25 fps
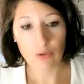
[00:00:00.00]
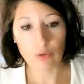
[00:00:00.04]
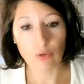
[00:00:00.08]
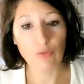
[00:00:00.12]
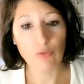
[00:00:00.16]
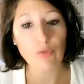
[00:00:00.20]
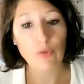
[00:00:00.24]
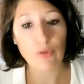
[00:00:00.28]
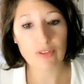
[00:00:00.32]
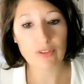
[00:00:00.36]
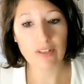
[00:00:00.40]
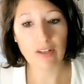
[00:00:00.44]
de
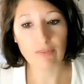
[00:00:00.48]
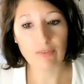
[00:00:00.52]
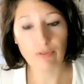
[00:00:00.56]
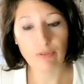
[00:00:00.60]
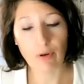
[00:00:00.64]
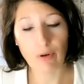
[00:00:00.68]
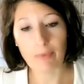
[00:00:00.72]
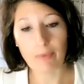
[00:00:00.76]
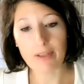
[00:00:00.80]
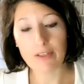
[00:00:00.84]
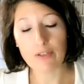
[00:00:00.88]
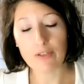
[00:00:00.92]
fausses
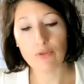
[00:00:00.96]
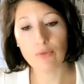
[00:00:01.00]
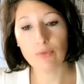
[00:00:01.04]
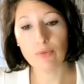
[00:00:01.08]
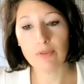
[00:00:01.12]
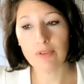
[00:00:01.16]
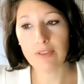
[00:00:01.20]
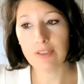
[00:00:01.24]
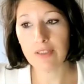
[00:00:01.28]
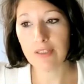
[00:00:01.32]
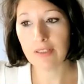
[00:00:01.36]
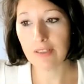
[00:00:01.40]

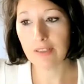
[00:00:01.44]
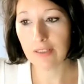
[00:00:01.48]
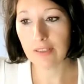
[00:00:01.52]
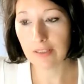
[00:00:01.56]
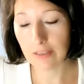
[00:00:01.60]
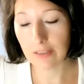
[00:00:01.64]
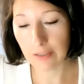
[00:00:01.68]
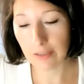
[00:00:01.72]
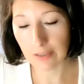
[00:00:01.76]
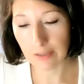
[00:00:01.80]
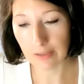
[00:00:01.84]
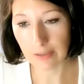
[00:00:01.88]
informations
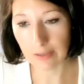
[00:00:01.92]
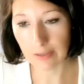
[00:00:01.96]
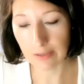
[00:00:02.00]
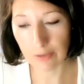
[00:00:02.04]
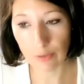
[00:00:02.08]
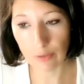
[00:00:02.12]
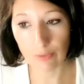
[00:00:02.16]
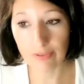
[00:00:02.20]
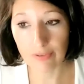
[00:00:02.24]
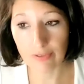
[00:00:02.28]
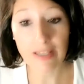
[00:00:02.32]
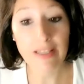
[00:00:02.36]
qui
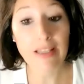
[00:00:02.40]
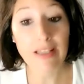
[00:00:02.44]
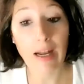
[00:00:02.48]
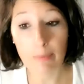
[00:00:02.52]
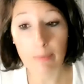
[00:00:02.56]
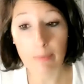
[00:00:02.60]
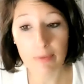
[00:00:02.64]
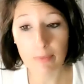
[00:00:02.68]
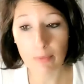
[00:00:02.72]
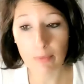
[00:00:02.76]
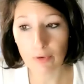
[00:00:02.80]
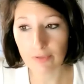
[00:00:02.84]
deviennent
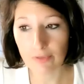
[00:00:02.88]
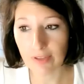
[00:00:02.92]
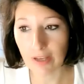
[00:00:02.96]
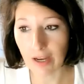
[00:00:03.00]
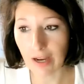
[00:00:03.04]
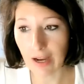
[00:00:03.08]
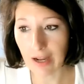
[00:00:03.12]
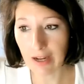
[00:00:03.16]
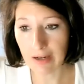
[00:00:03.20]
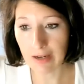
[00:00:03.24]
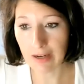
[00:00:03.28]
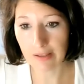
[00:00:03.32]
rapidement
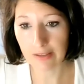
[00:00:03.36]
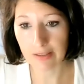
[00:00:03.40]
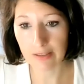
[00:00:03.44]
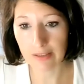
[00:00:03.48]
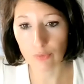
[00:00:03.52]
virales,